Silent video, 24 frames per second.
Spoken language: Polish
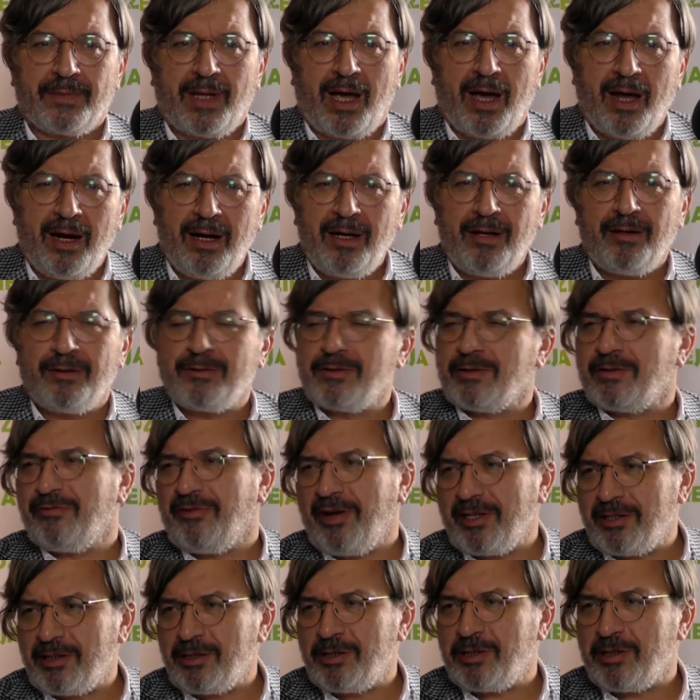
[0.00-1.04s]
ale od
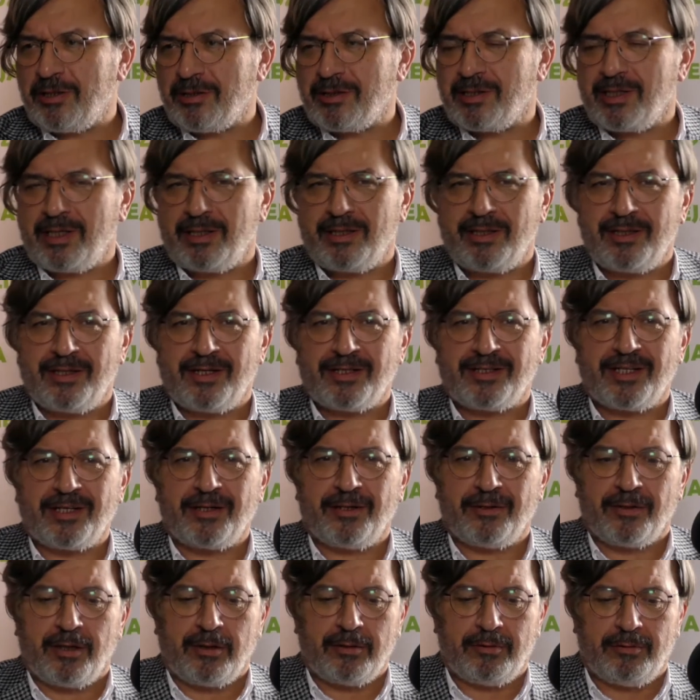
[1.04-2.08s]
2011
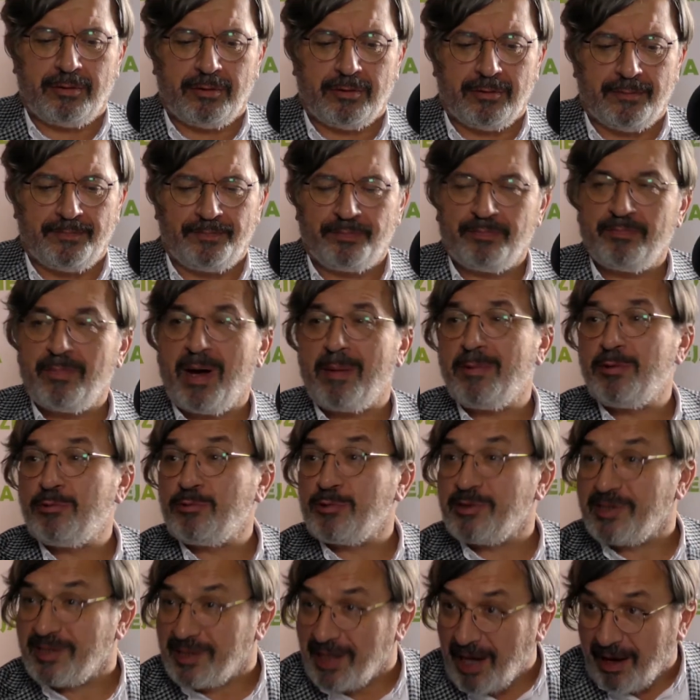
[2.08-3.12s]
roku mamy
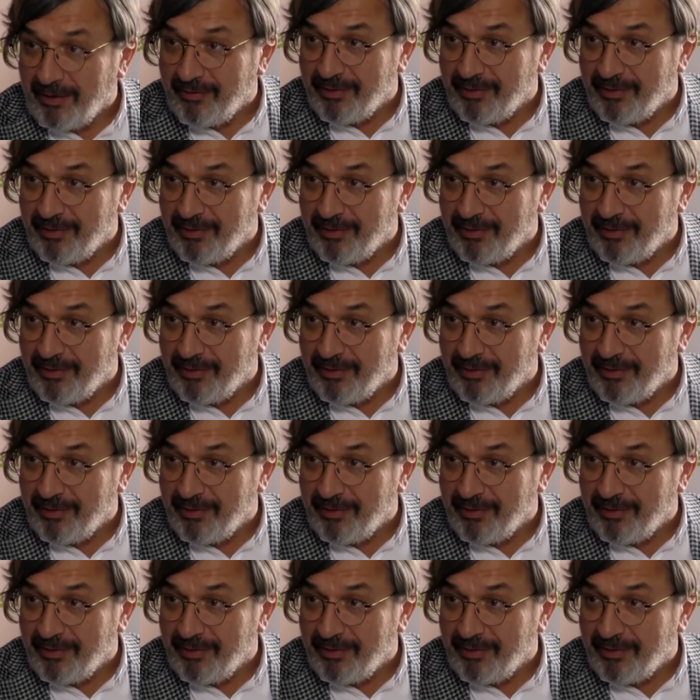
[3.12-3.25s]
ustawę,